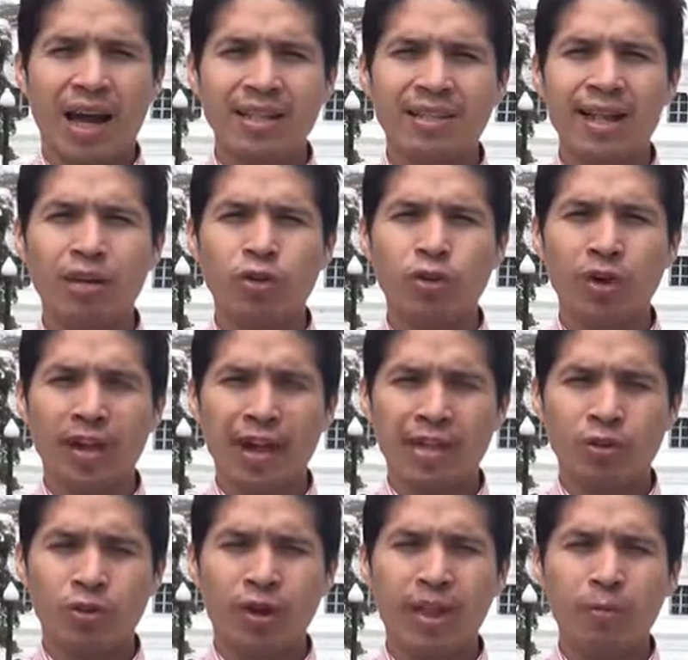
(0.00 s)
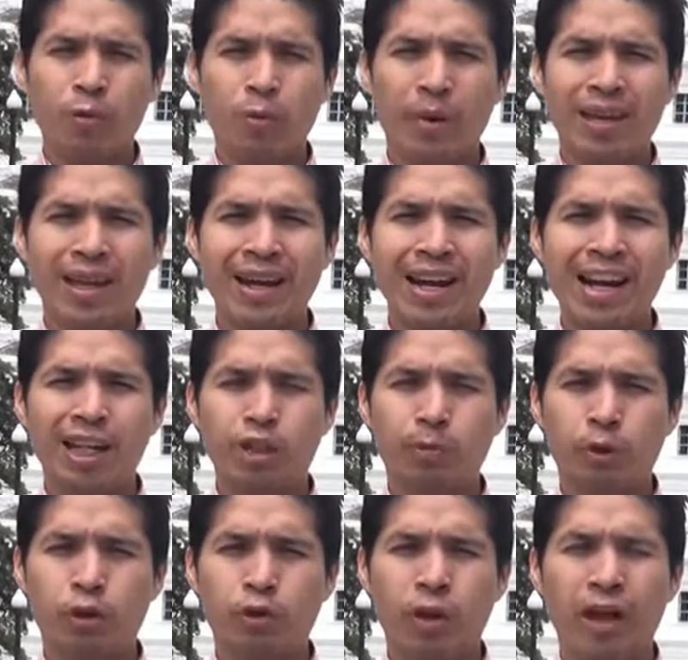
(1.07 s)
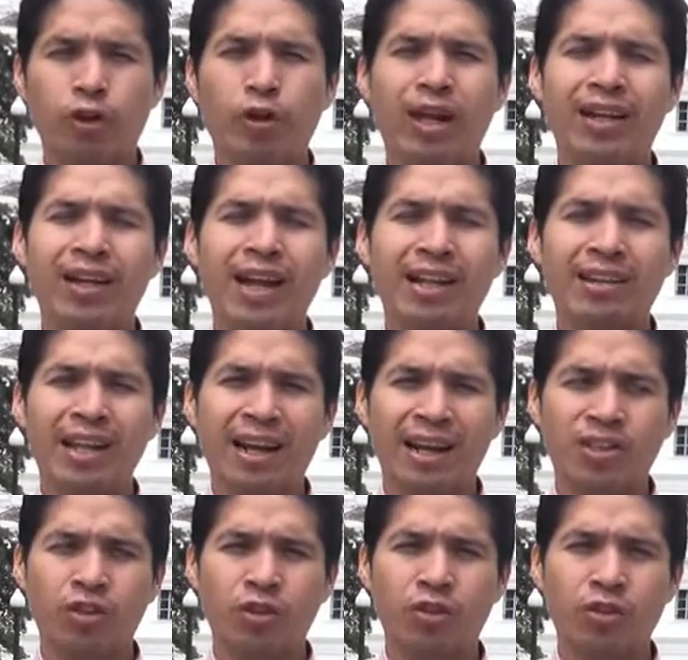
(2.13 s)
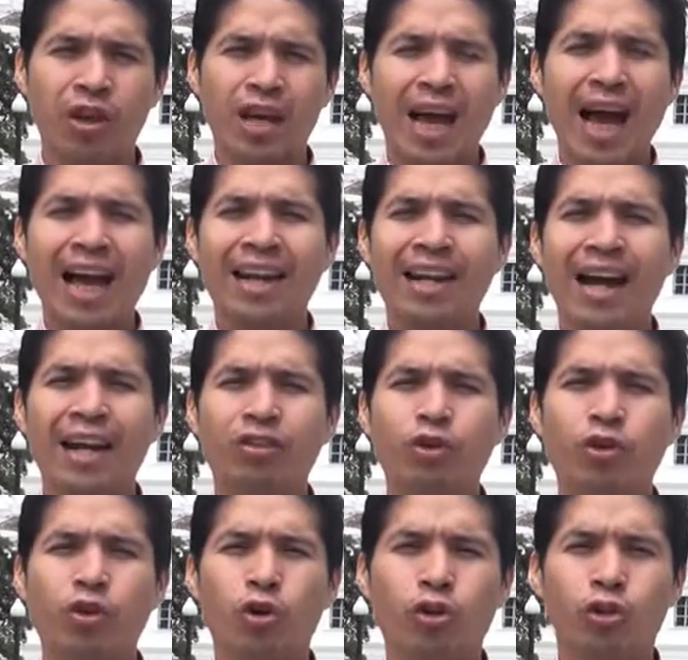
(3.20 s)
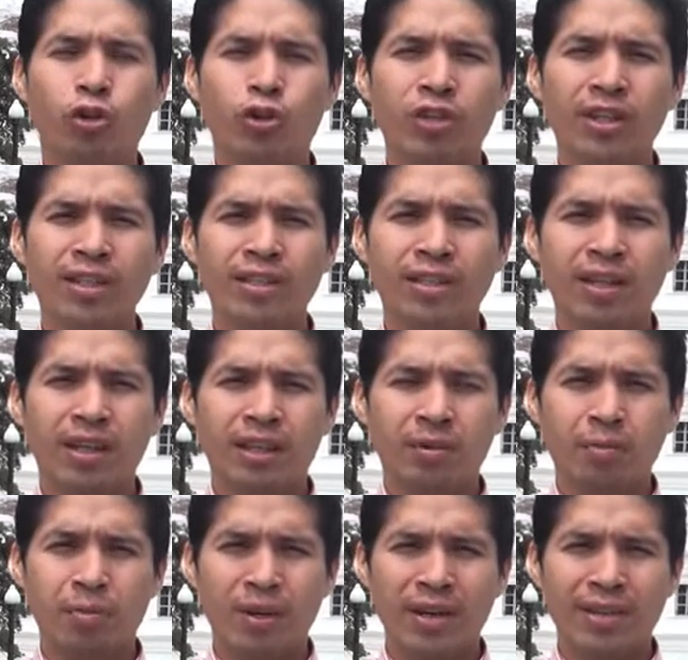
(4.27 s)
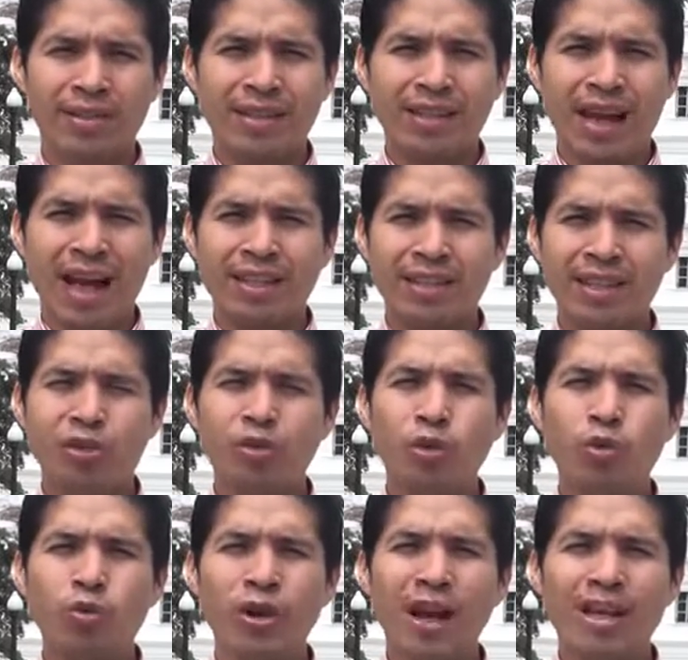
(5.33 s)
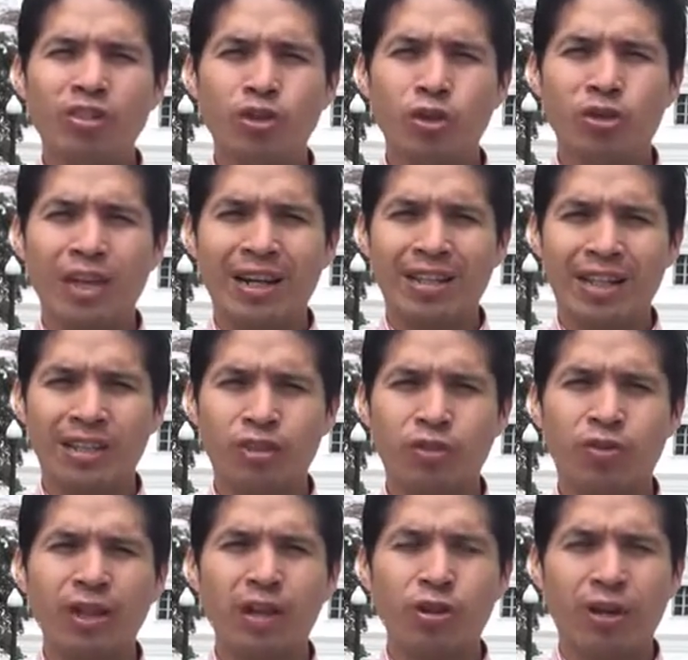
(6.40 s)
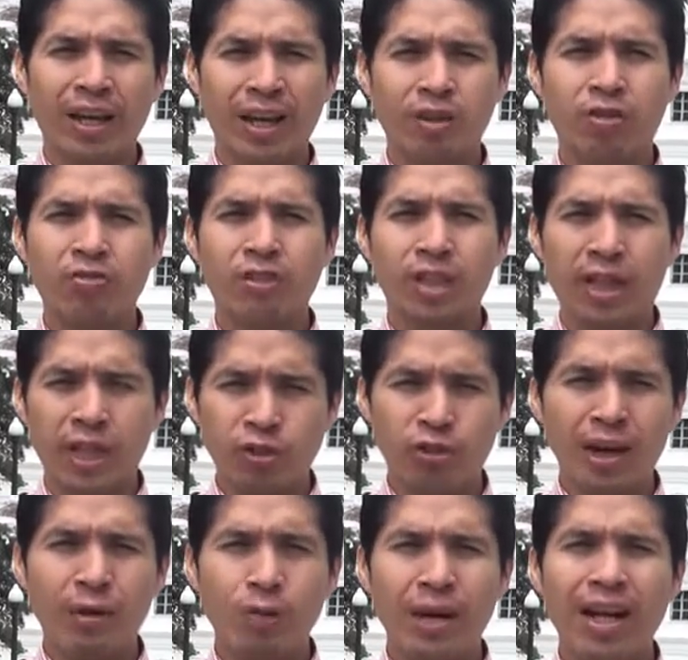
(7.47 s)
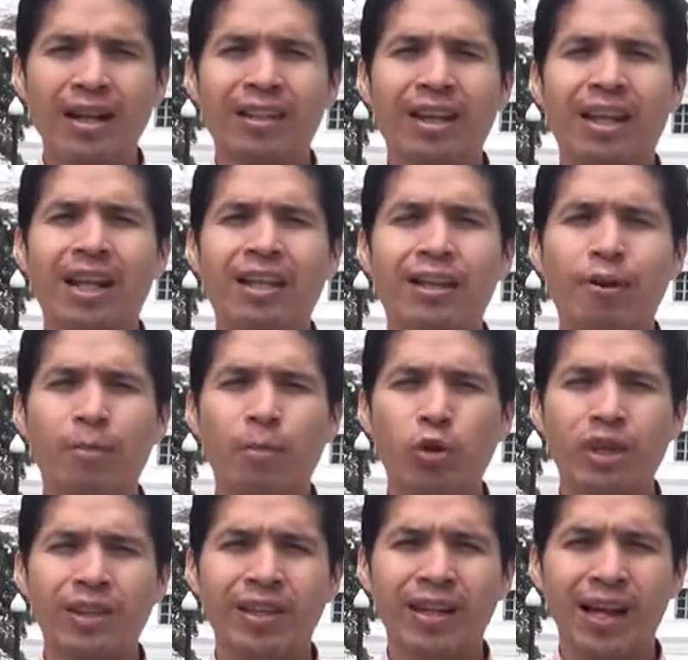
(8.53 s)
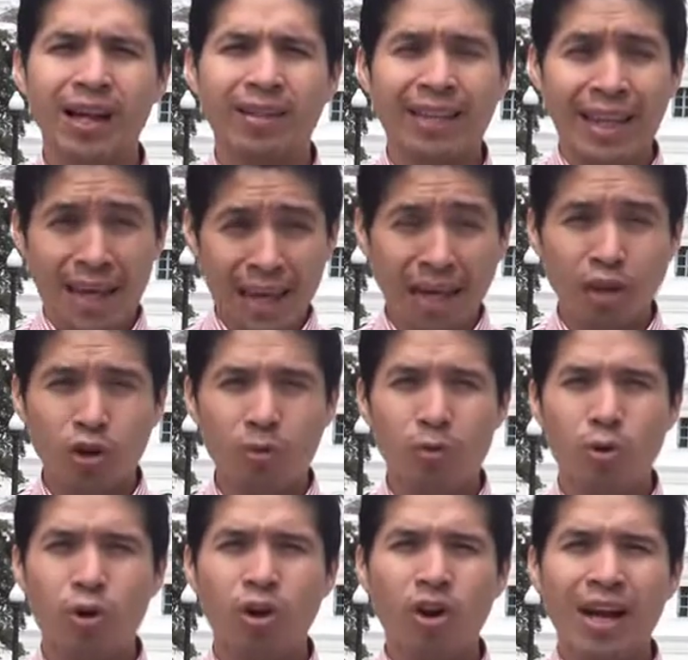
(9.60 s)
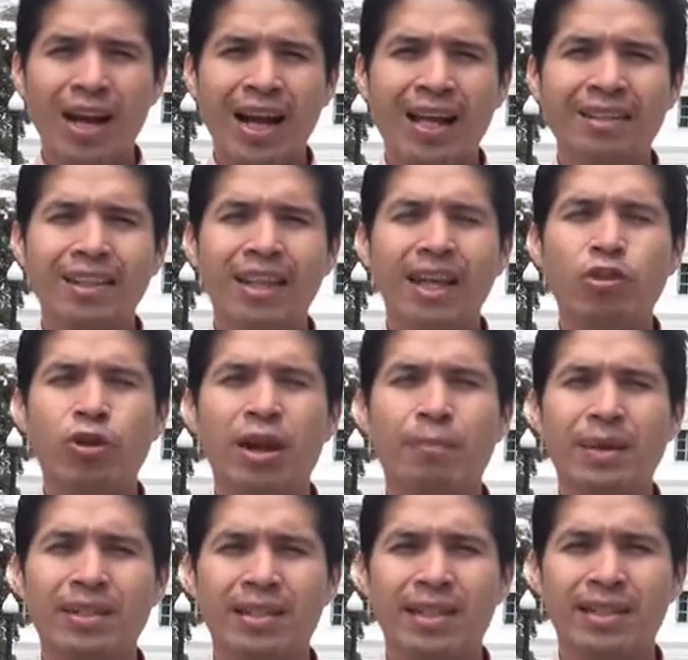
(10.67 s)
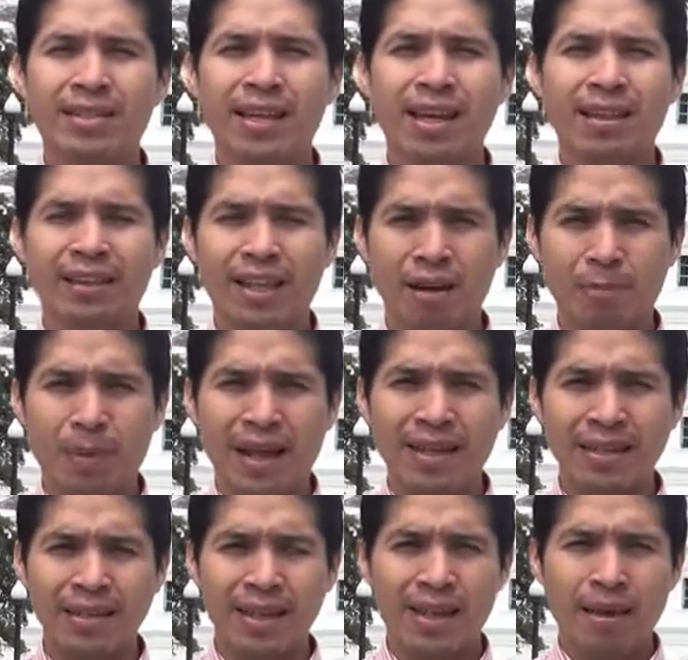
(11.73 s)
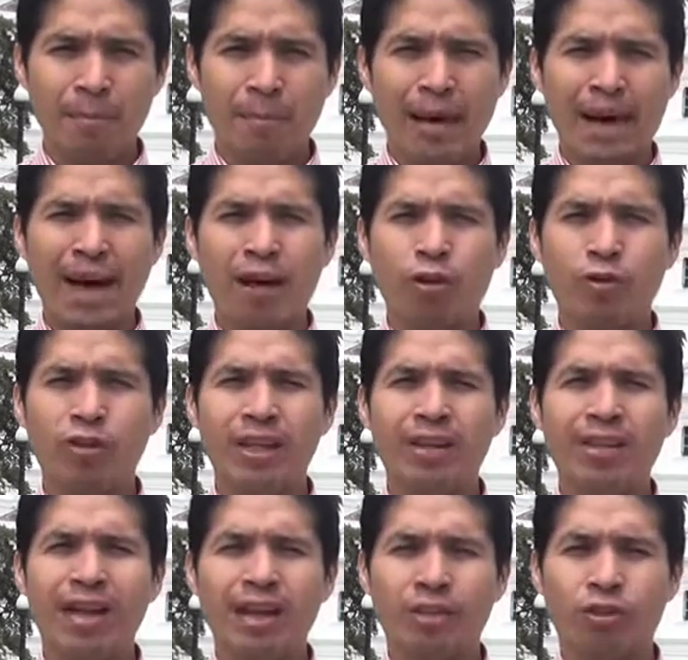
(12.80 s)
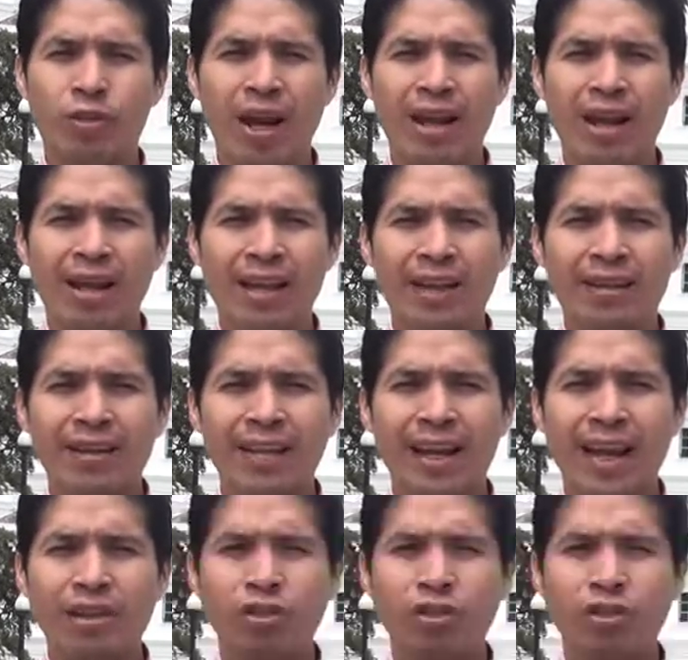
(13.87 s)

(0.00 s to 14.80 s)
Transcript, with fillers: Ha estado en la ciudad de Popayán el ex procurador general de la Nación, Alejandro Ordóñez, pues haciendo una socialización de lo que él considera es una buena alternativa política de él como candidato a la presidencia del país para la contienda electoral del